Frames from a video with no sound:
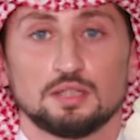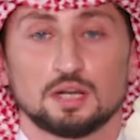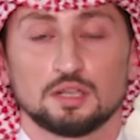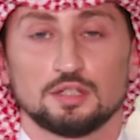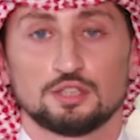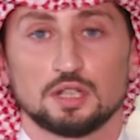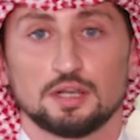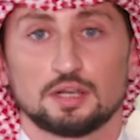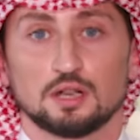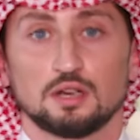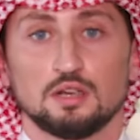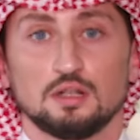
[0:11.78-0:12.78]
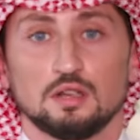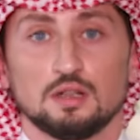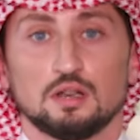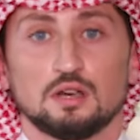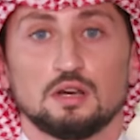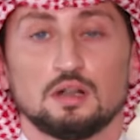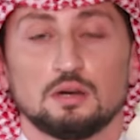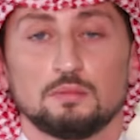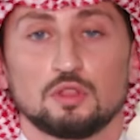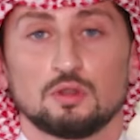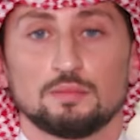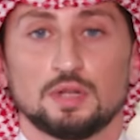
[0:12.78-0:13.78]
داخل الشركه آه،
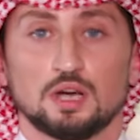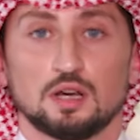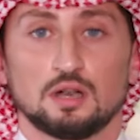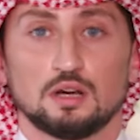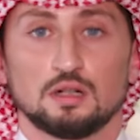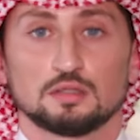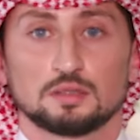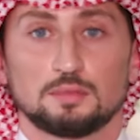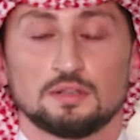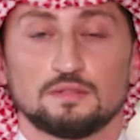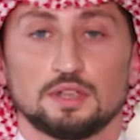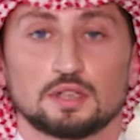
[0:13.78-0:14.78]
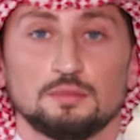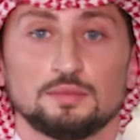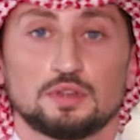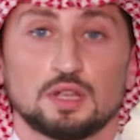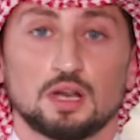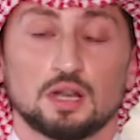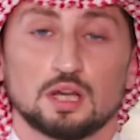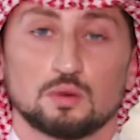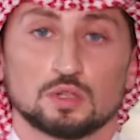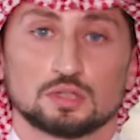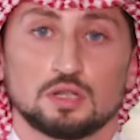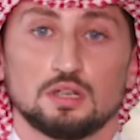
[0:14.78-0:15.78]
من ضمنها آه، طبعا فريق الامتثال الان
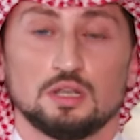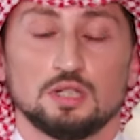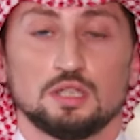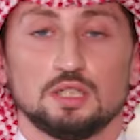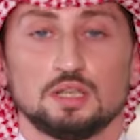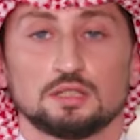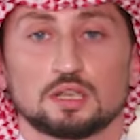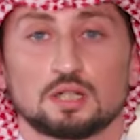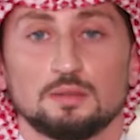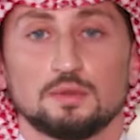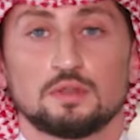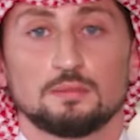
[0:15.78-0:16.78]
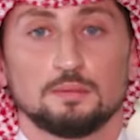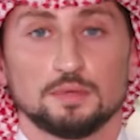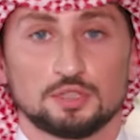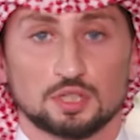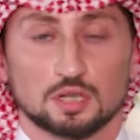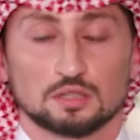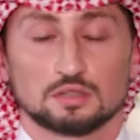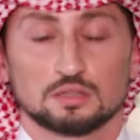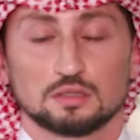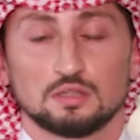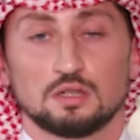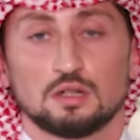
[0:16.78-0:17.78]
وصل الى تقريبا 800 شخص
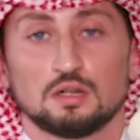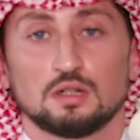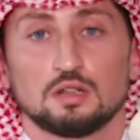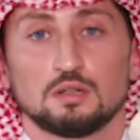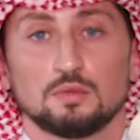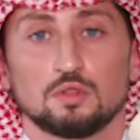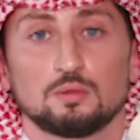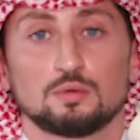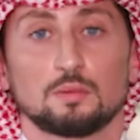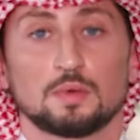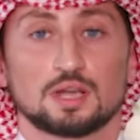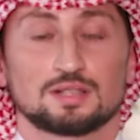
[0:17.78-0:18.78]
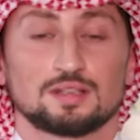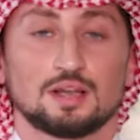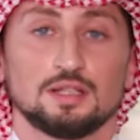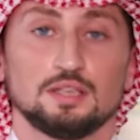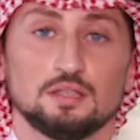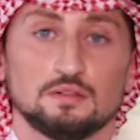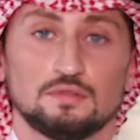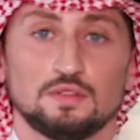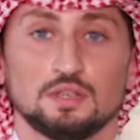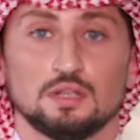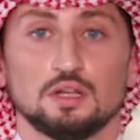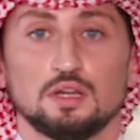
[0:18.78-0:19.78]
آه، من ضمنهم اخصائيين
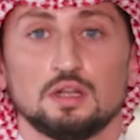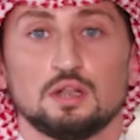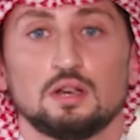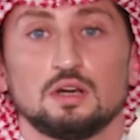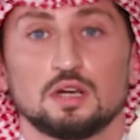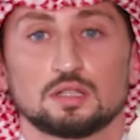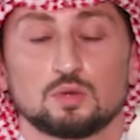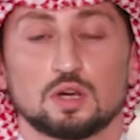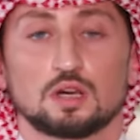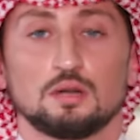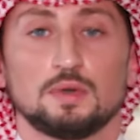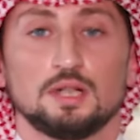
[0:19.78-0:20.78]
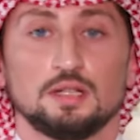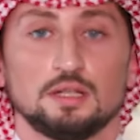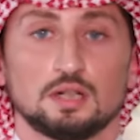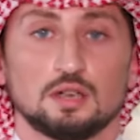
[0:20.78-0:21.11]
في اسواق الماليه